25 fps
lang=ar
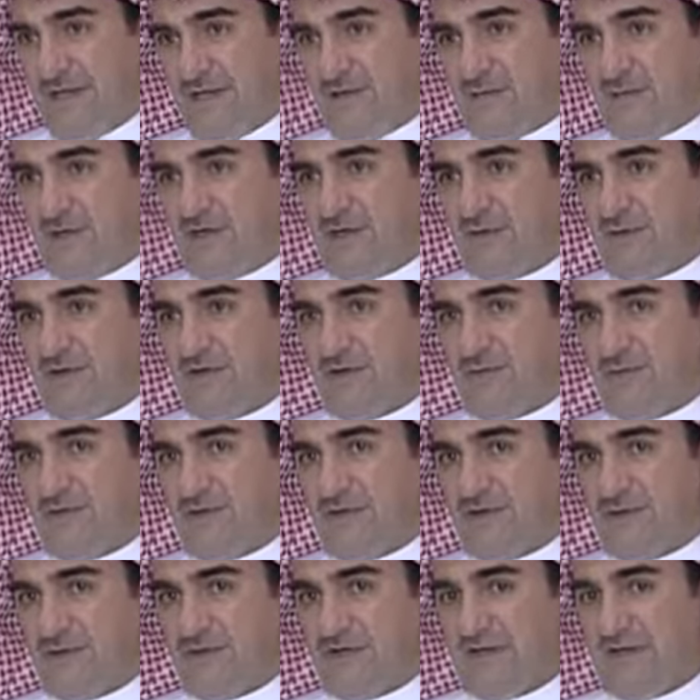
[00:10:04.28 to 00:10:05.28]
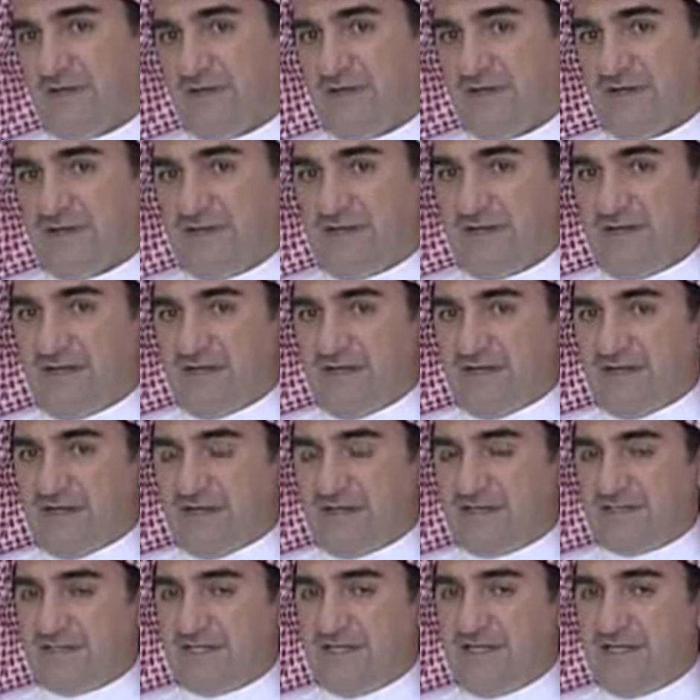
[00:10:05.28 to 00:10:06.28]
من كبار المضاربين
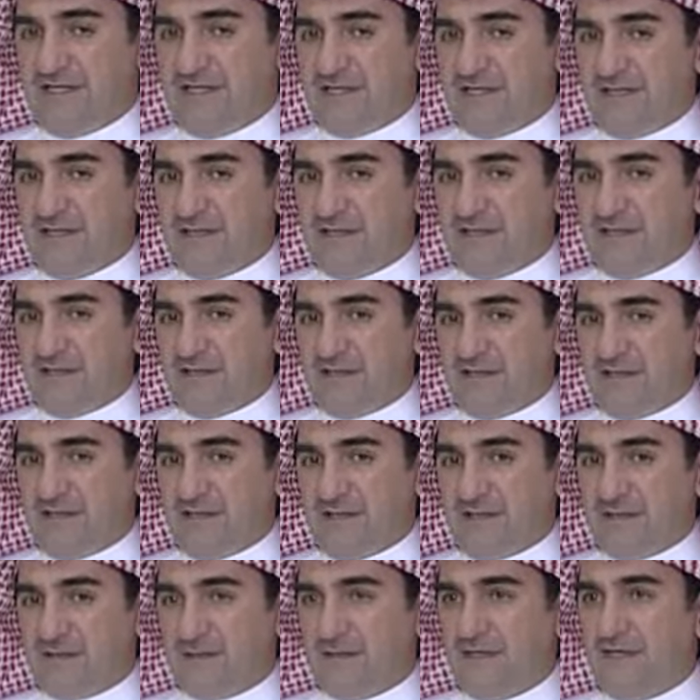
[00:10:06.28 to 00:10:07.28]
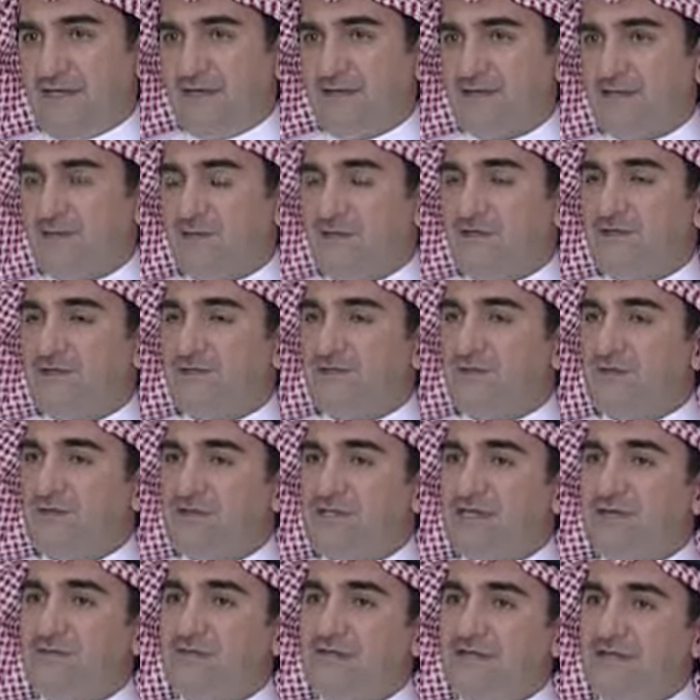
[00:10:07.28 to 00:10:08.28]
الشيء الثاني طبعا السوق
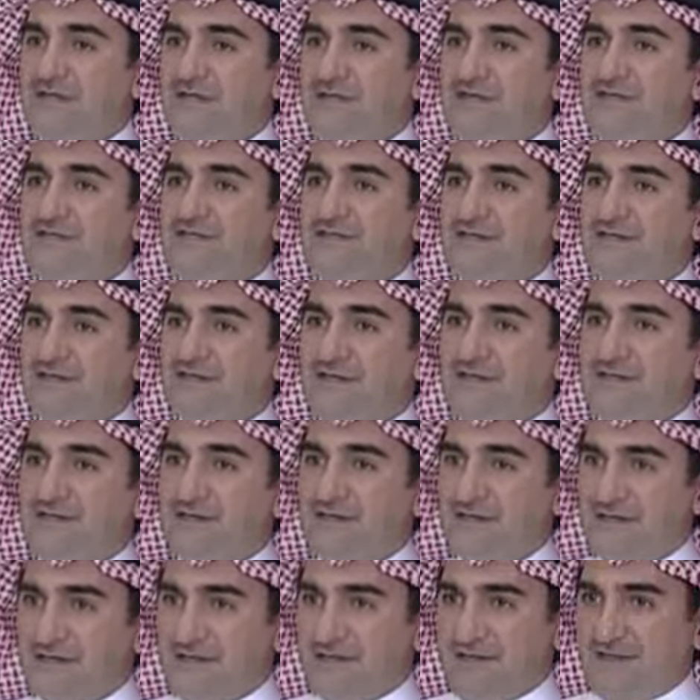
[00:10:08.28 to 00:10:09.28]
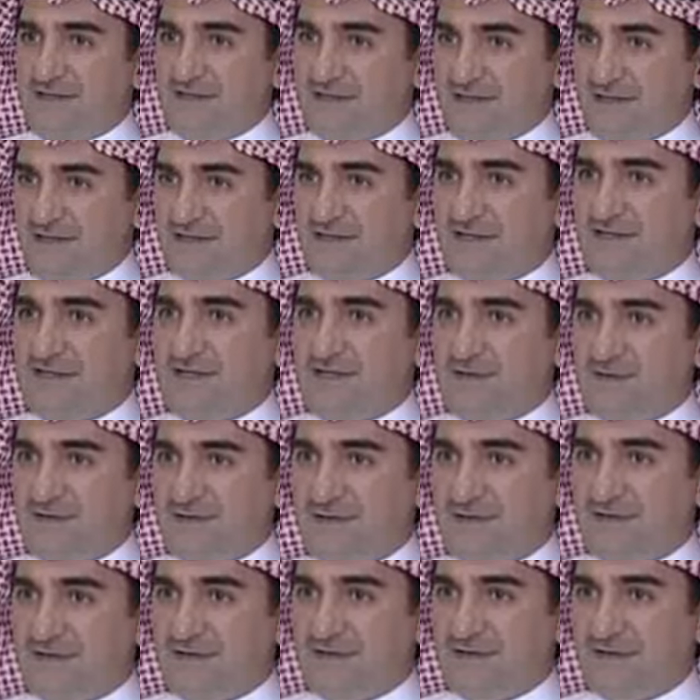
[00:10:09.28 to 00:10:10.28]
دائما يحتاج للتداول
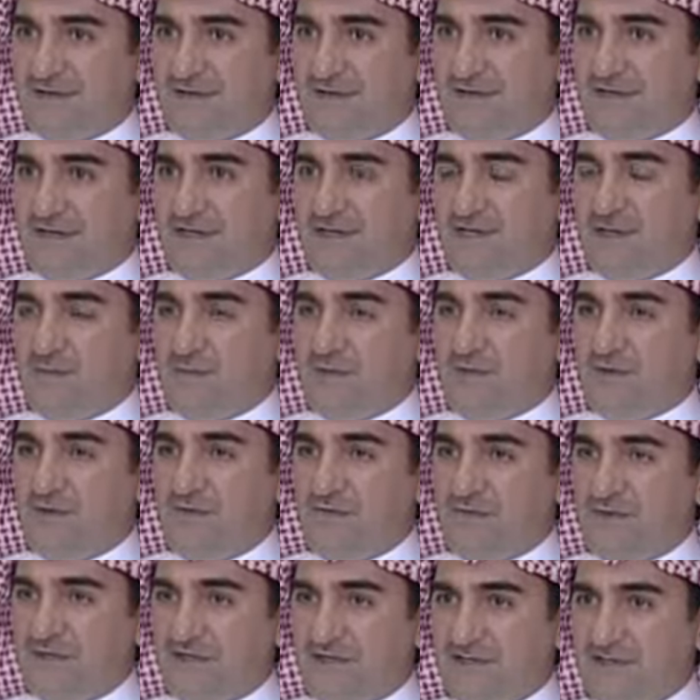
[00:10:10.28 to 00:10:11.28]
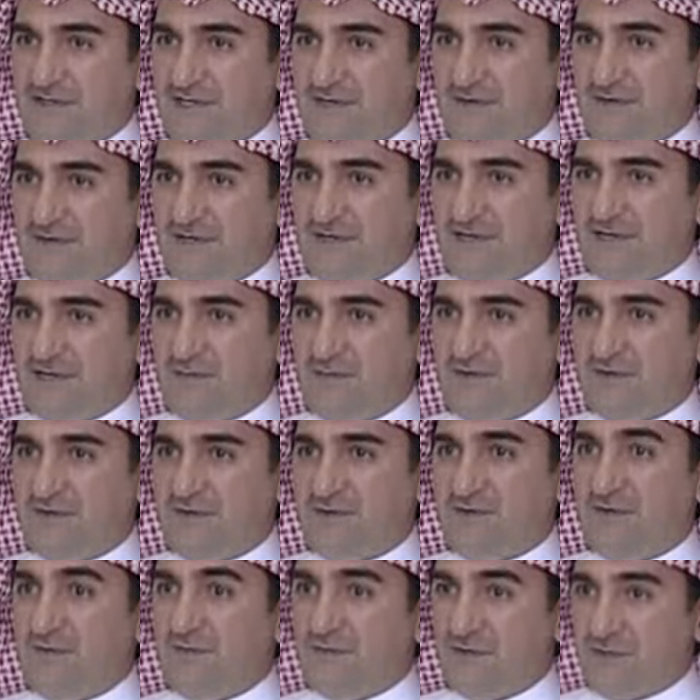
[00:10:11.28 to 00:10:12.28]
لما يكون في تداول اكبر
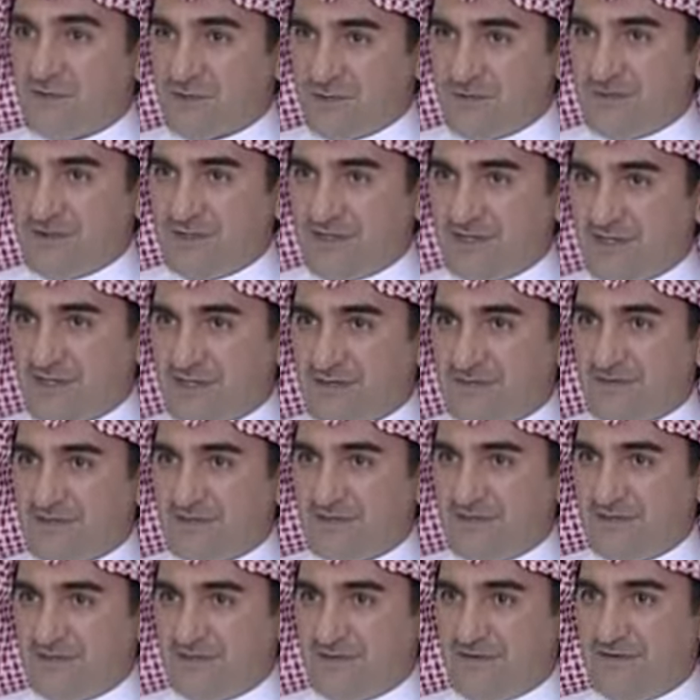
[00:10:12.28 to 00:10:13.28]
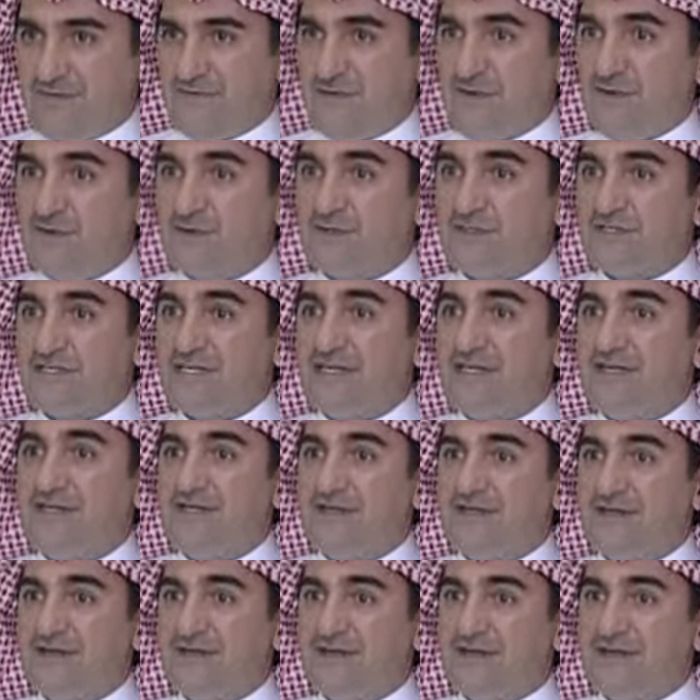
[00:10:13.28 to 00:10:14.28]
يكون في سيوله اكبر
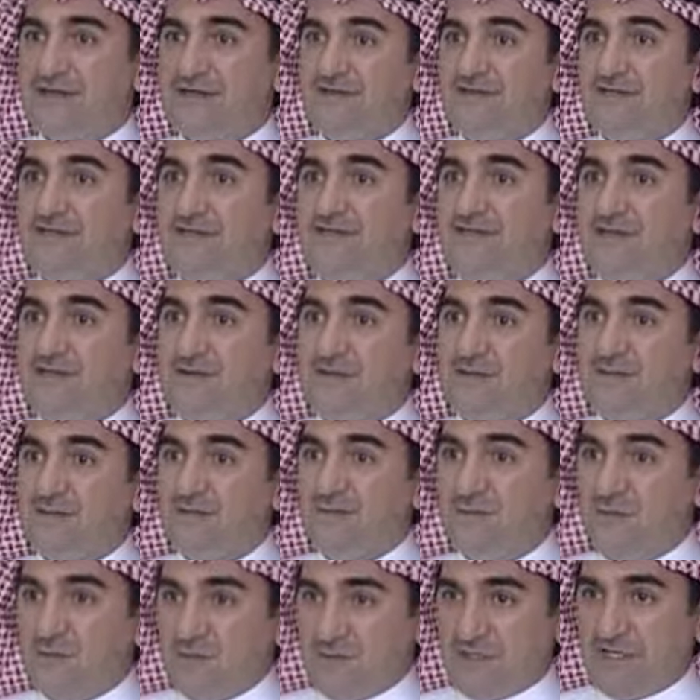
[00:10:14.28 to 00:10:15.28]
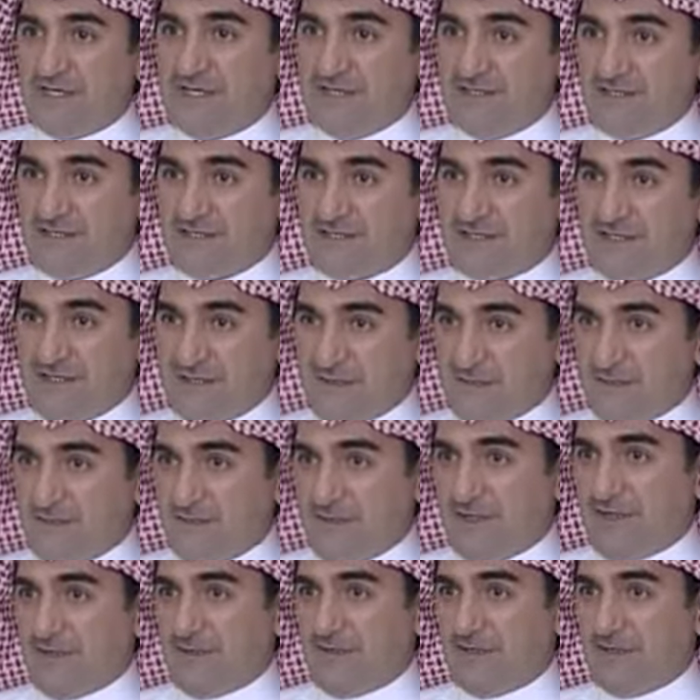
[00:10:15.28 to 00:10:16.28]
فشيء جدا ممتاز انا
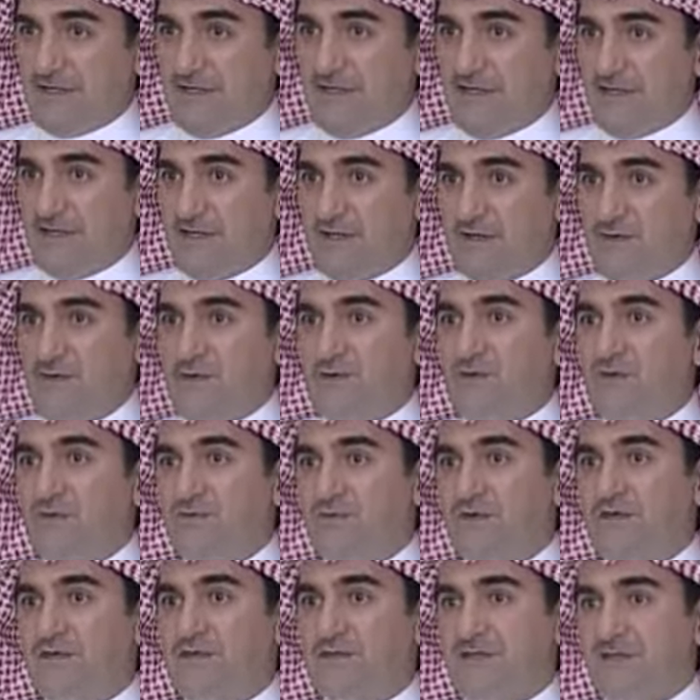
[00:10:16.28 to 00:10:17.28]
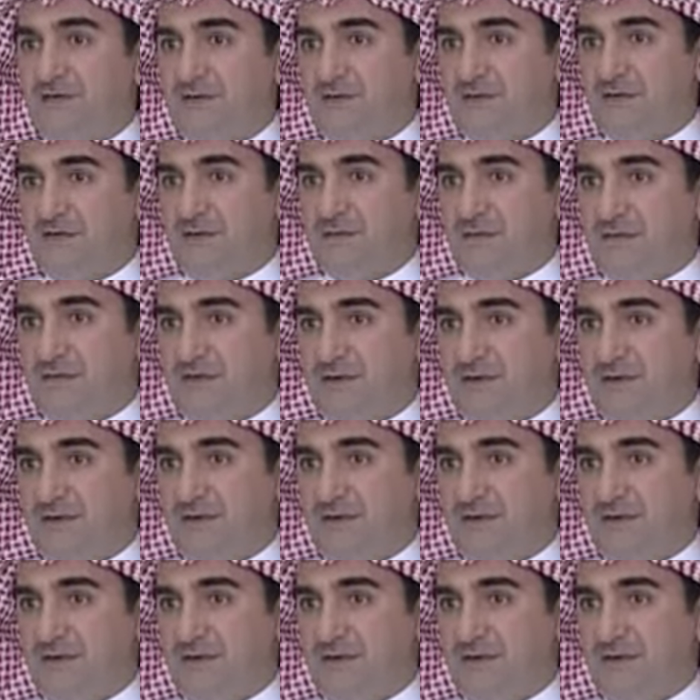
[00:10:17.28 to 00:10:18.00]
بنظري انه يكون في تداول كبير